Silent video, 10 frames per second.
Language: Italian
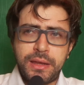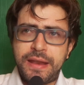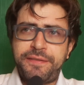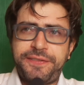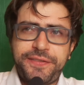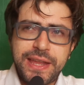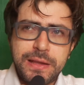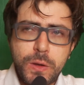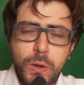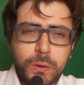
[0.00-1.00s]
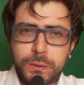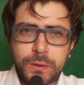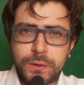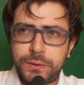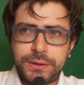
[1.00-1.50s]
Il
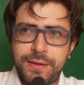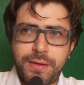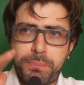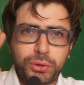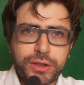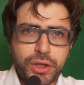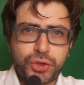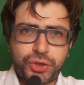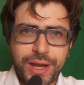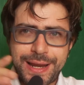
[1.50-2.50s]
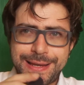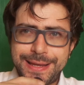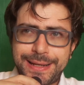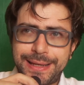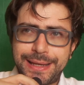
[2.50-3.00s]
figlio eh, deve poter
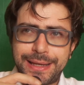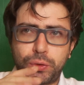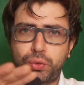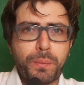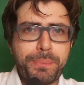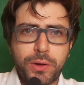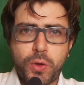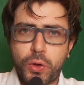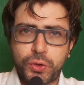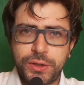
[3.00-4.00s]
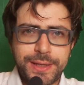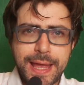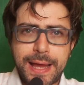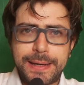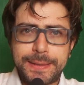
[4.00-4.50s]
scegliere il suo percorso
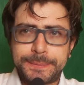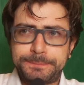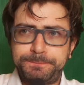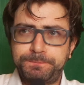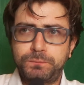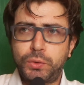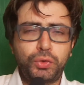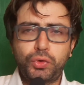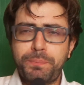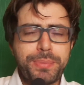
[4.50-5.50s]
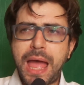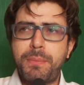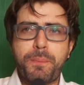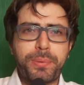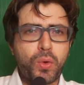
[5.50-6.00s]
ideale non
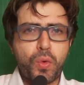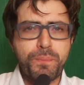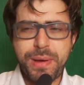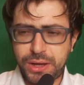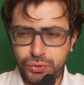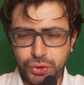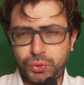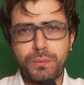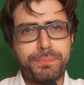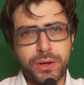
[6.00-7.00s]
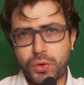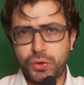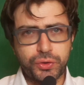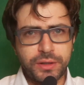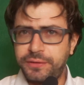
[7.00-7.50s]
dobbiamo preoccuparci sul
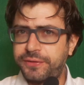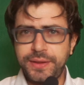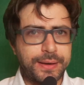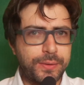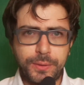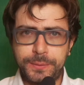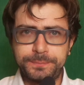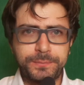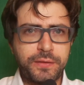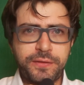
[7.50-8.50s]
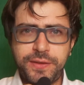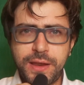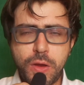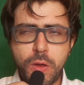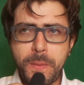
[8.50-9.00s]
percorso del figlio. Il
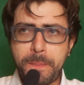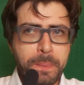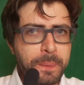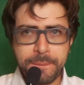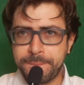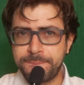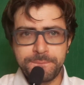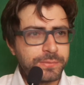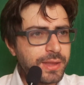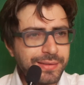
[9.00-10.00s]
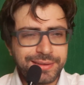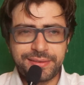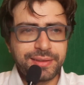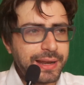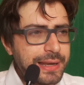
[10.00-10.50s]
figlio deve
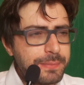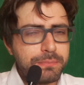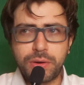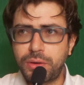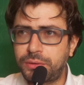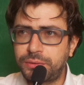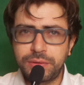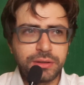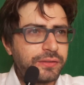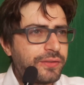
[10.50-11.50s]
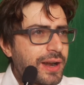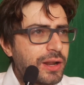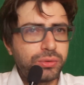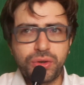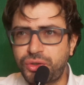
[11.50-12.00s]
essere libero di fare
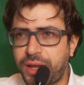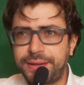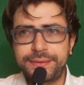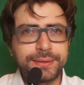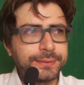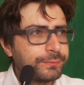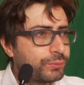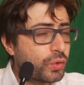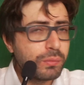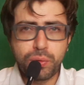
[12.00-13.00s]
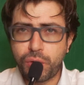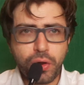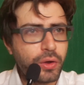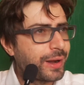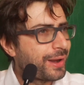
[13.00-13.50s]
le sue scelte. C'è un
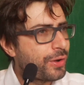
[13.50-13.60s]
burrone,